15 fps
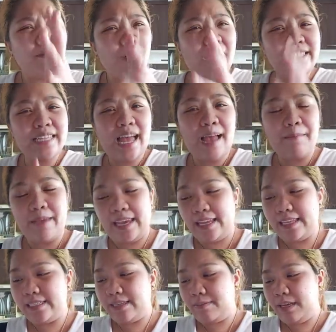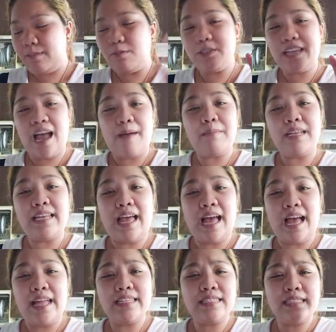mo nga sa amin, sabihin mo sa amin
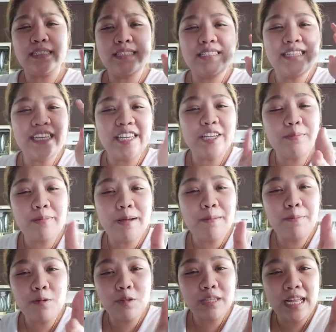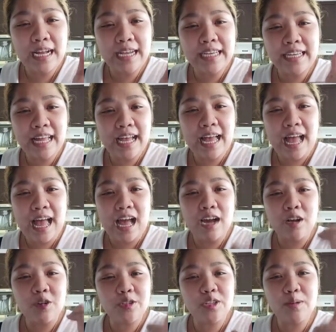lahat, sino ba putang ina ka
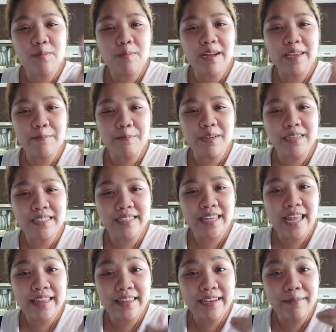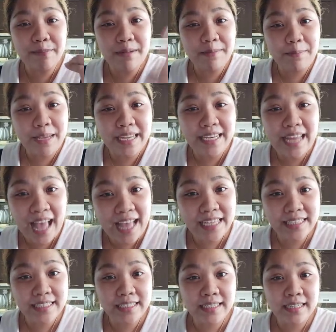ang gusto mo maging presidente ng
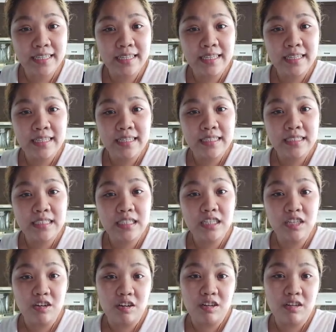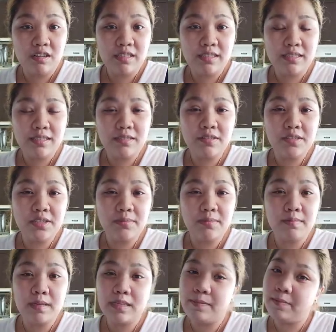Pilipinas? Sino? Sino gusto
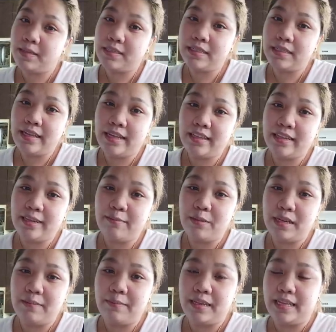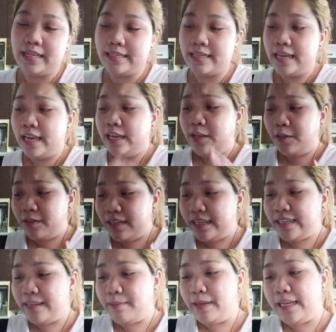mo maging presidente ng Pilipinas? Yun
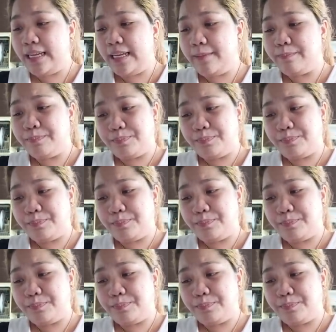lang naman eh.